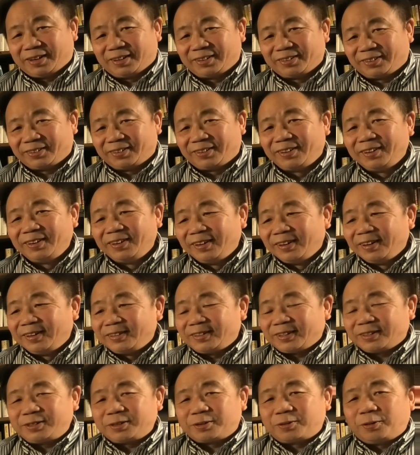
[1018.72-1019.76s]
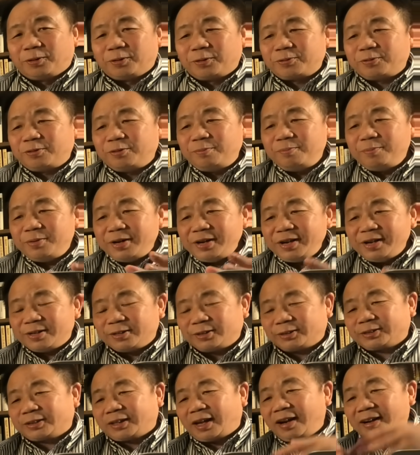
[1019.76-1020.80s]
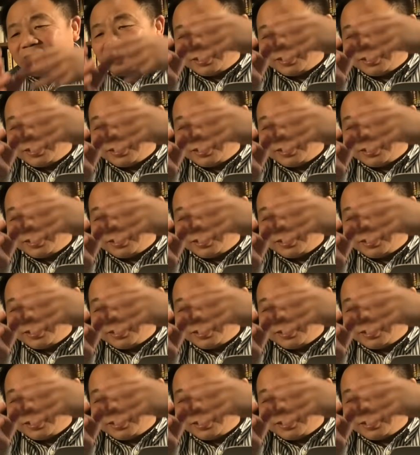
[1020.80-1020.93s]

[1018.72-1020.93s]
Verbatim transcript: あのしかし国務院のさら